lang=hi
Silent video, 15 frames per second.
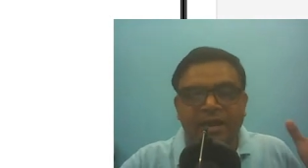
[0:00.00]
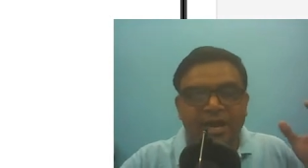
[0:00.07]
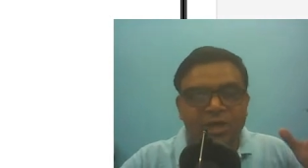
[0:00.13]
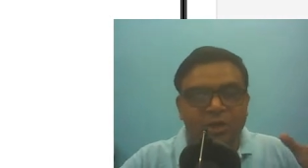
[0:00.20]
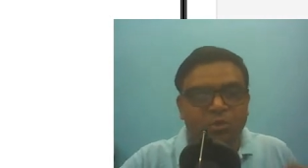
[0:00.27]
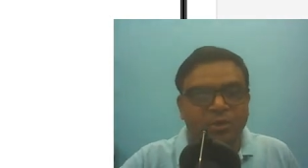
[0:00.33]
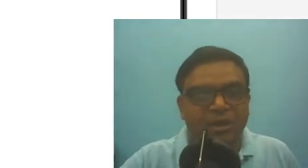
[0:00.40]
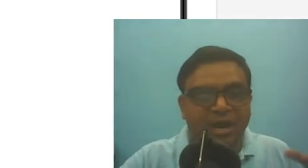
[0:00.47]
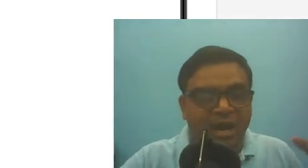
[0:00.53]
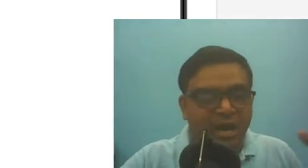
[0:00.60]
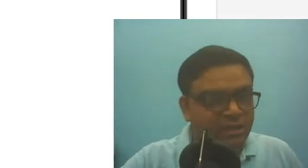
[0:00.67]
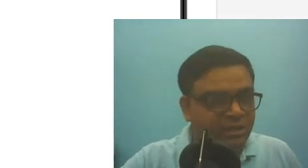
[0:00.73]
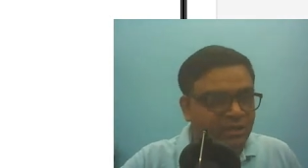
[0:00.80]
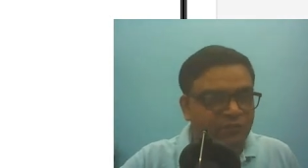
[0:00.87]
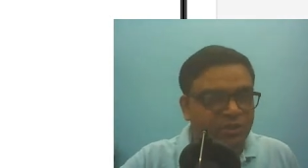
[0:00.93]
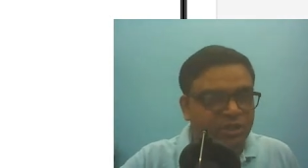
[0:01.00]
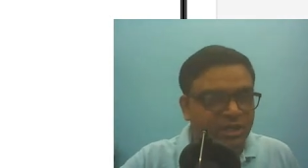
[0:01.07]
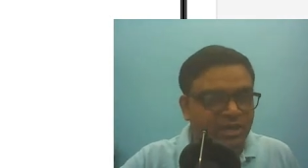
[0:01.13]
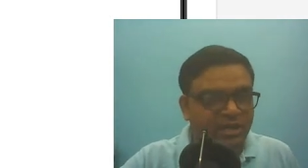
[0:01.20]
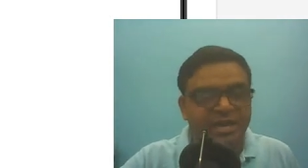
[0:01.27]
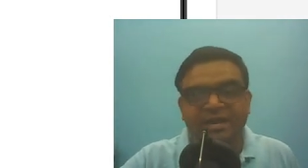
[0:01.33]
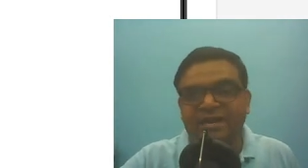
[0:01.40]
एक तो है
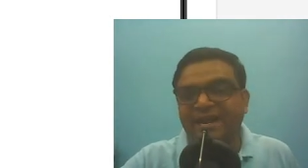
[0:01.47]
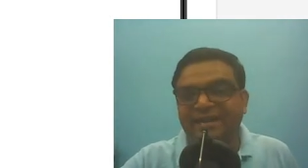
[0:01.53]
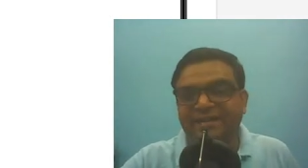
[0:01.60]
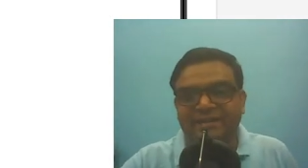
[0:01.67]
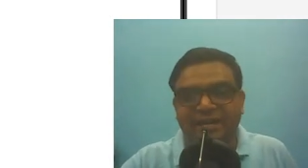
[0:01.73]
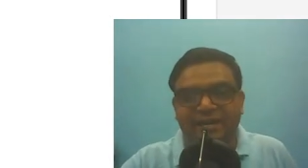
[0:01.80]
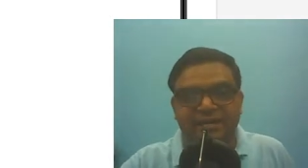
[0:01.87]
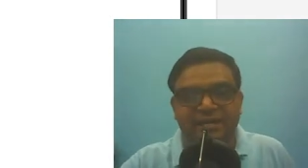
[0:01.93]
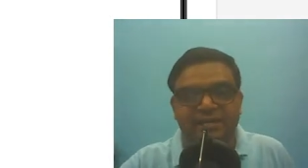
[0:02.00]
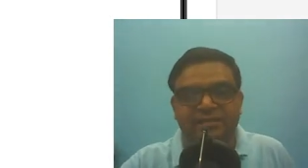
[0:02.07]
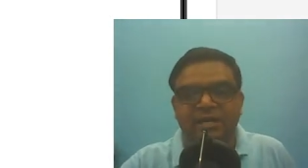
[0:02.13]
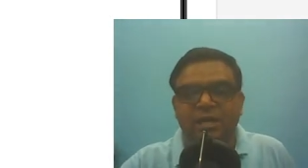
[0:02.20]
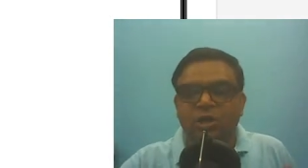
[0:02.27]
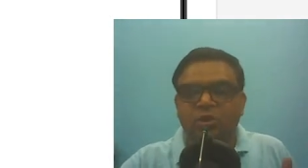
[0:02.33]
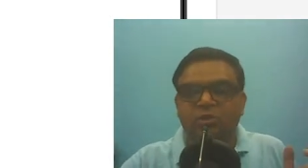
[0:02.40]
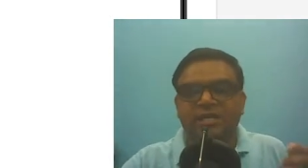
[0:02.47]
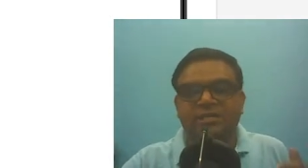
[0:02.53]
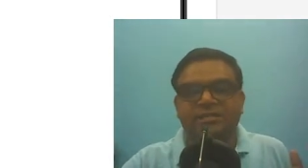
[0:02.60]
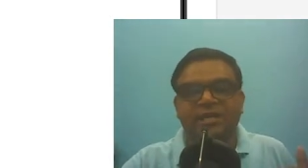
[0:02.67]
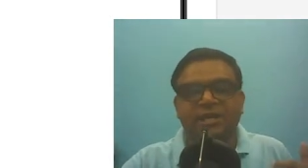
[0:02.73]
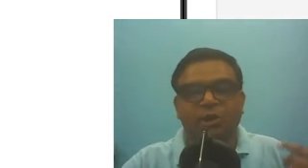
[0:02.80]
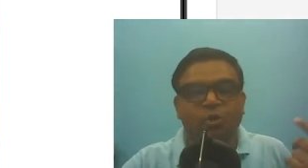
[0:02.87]
आर्टिफिशियल एक है इंटेलिजेंस तो
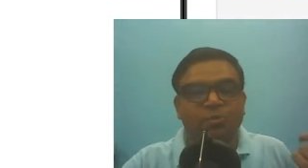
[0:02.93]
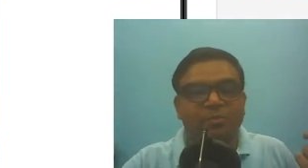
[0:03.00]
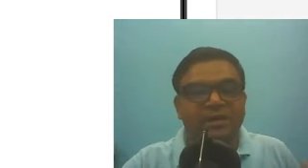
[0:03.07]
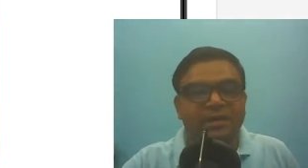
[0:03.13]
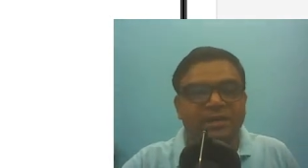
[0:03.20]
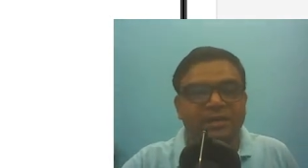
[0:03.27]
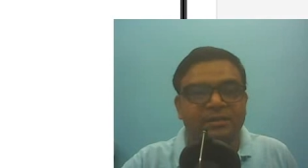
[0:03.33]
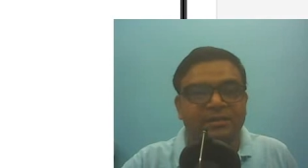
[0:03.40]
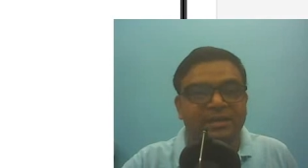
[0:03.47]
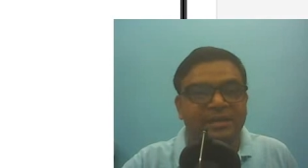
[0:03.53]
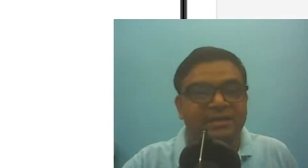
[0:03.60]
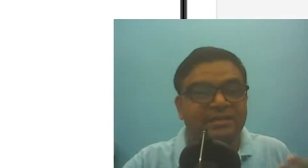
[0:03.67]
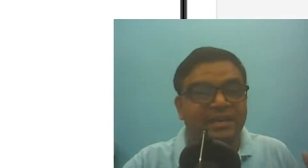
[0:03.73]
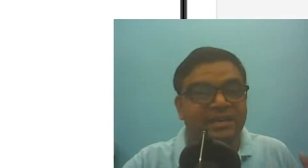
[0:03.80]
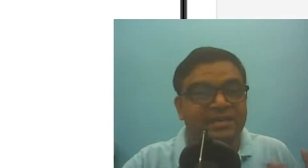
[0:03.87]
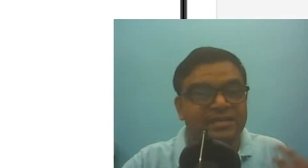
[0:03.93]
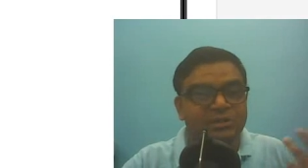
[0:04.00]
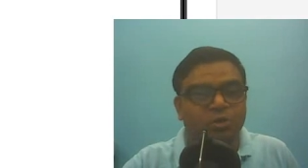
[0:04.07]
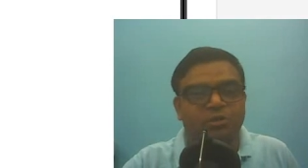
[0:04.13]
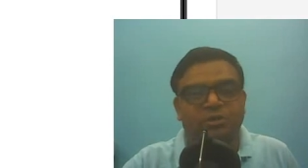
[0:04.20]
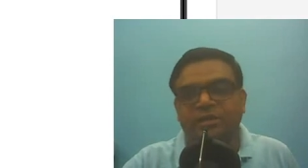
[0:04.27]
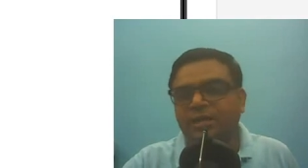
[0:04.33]
जैसे ह्यूमन के अंदर
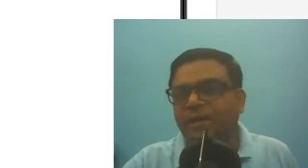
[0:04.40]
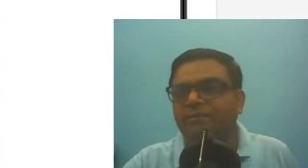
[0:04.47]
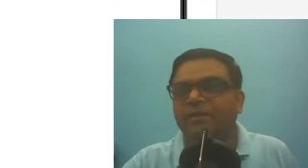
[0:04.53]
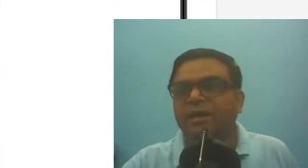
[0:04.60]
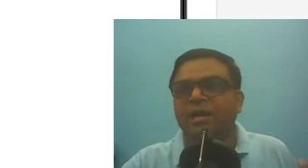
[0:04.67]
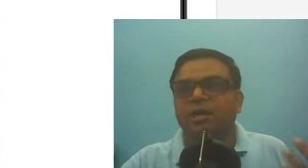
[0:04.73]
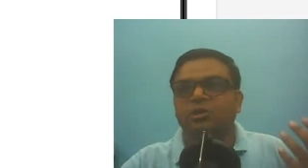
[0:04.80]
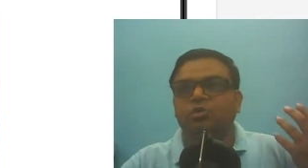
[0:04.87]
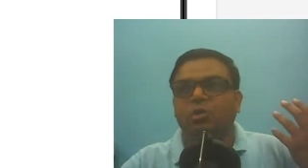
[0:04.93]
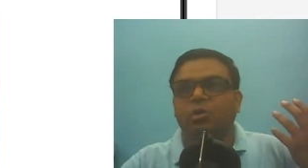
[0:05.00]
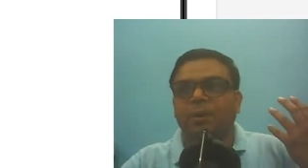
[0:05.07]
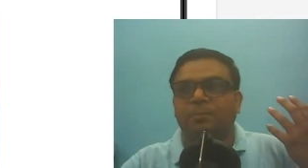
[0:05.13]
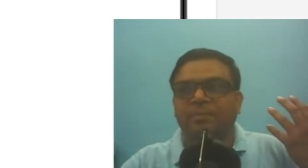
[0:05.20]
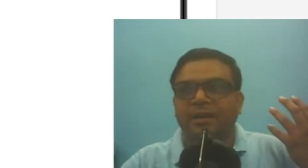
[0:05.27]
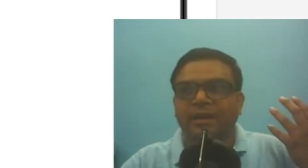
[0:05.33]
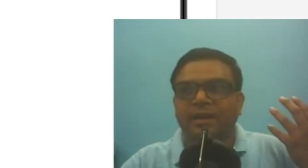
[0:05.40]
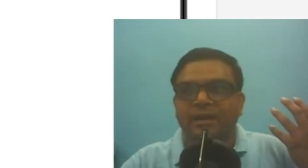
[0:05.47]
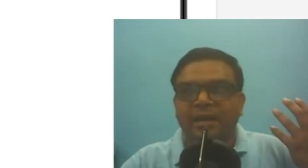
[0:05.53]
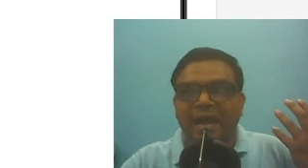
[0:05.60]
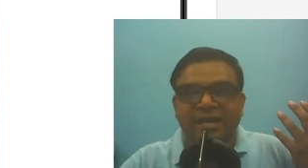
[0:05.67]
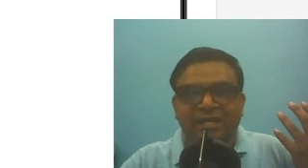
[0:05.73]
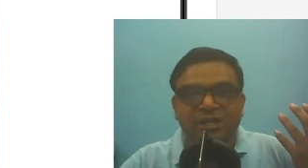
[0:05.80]
इंटेलिजेंस होती है जो अपने
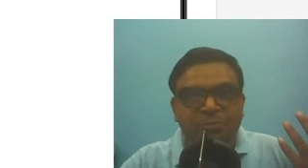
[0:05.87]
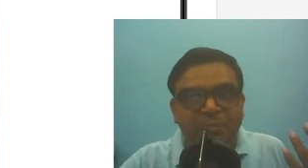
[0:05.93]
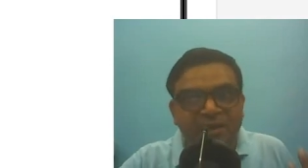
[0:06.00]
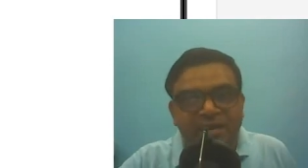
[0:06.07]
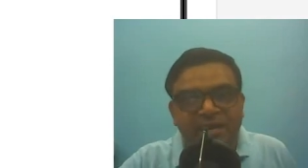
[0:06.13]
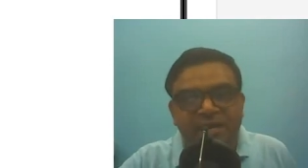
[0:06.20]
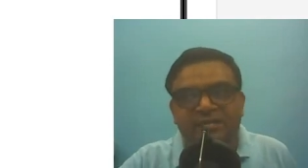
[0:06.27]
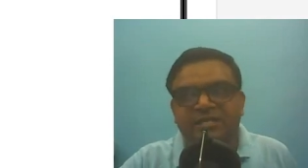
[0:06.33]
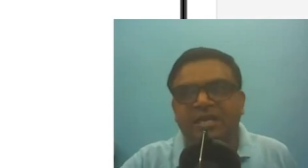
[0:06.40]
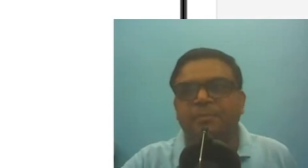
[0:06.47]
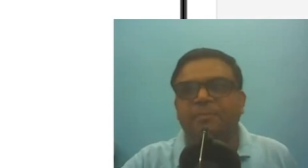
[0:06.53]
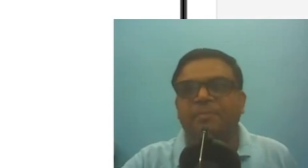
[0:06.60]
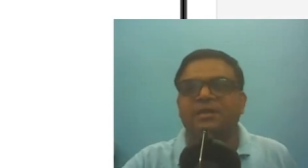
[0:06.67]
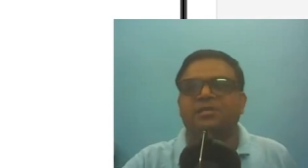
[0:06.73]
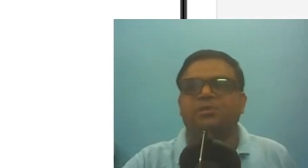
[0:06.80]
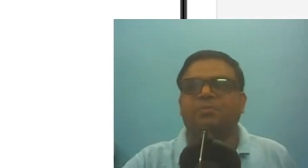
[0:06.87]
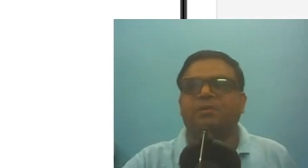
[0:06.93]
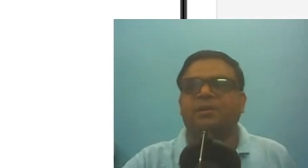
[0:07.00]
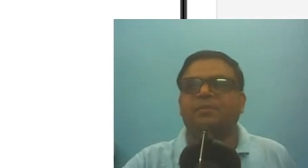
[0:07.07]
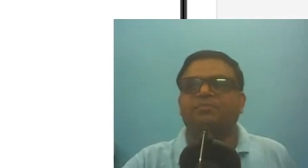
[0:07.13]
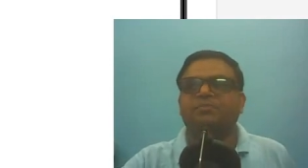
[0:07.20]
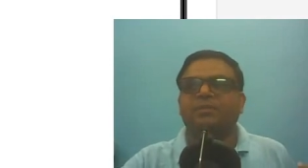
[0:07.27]
एक्सपीरियंस के बेस
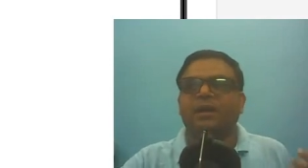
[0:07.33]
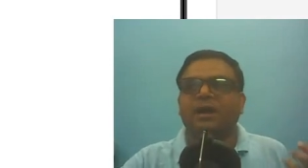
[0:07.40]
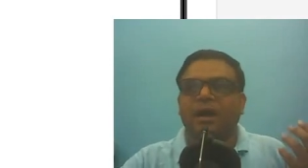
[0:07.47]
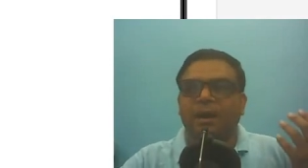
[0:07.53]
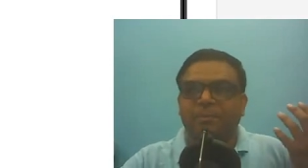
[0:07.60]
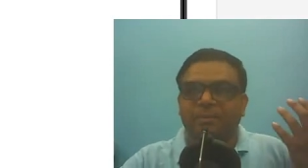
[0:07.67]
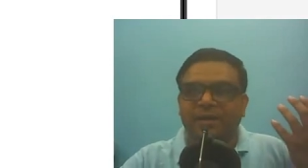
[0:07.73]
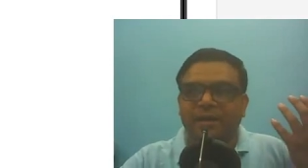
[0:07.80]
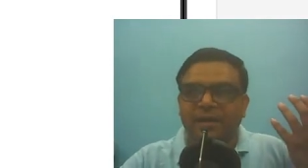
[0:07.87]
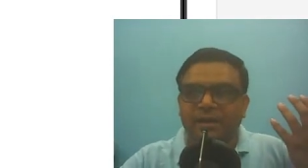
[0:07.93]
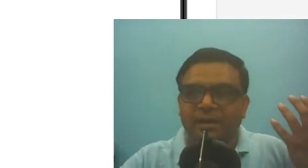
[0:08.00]
पर अपने